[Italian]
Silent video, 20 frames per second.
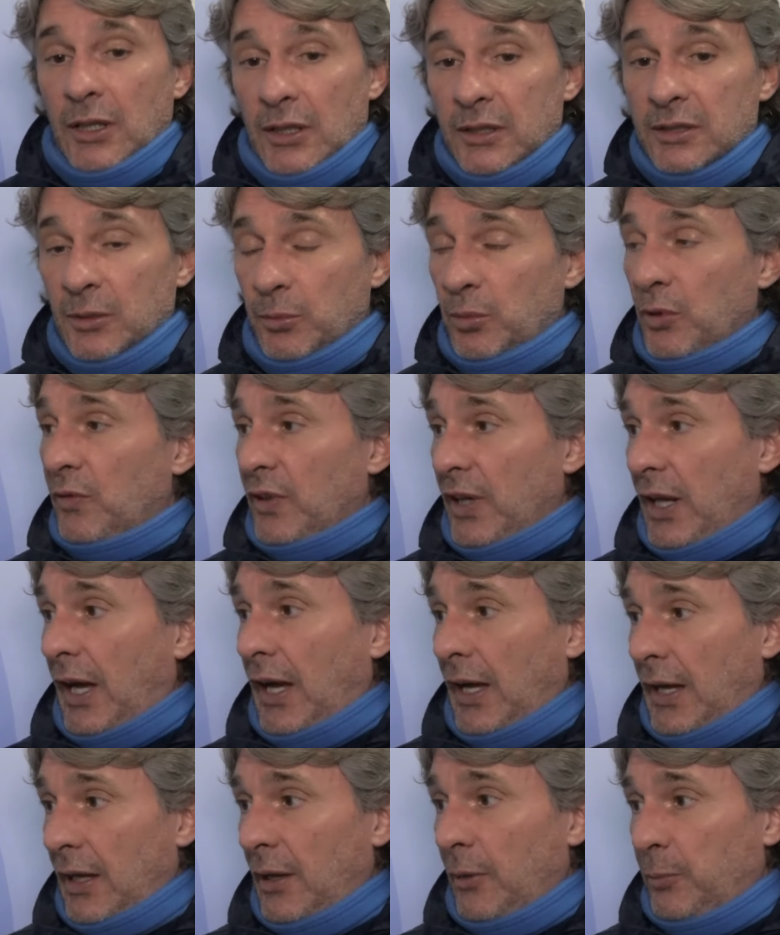Si
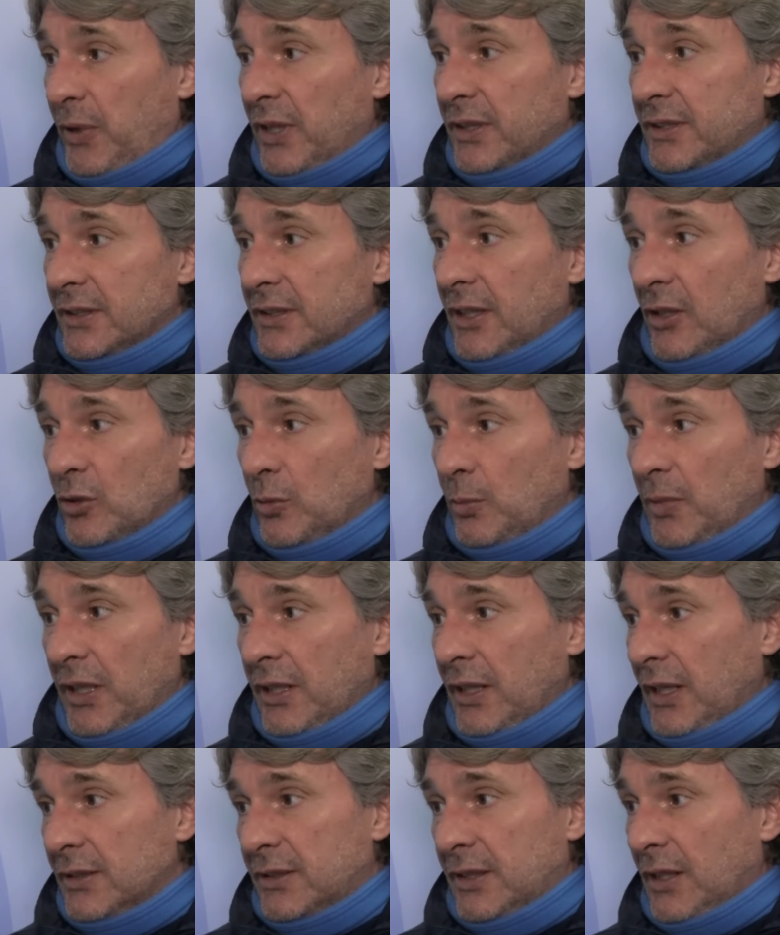proverà a partire da
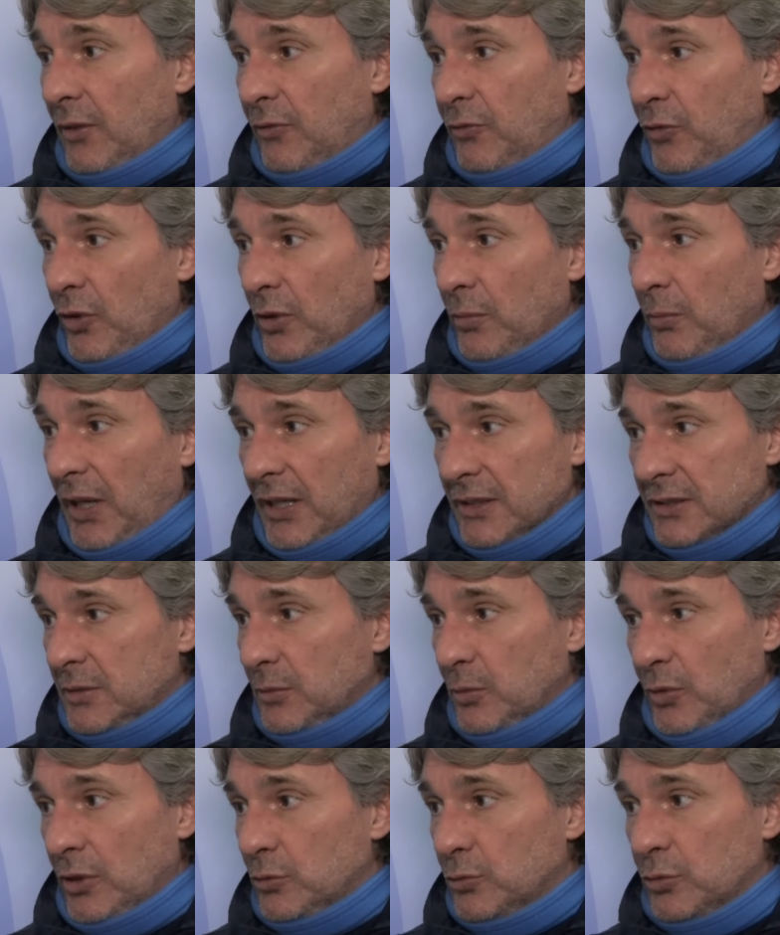domenica a tirare fuori il
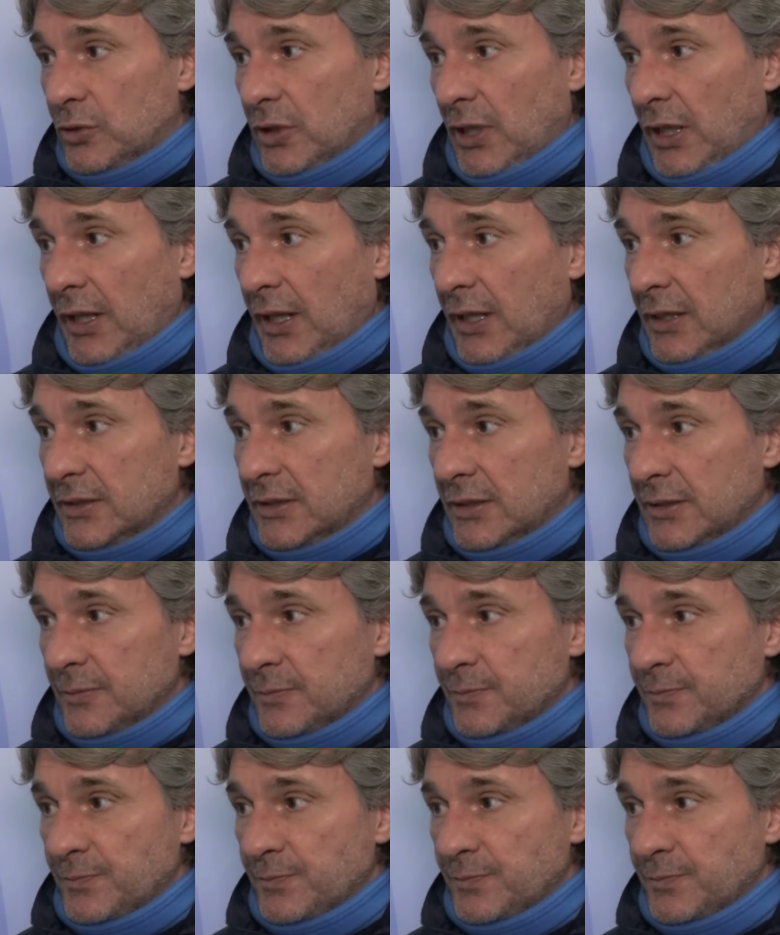massimo da tutti i ragazzi.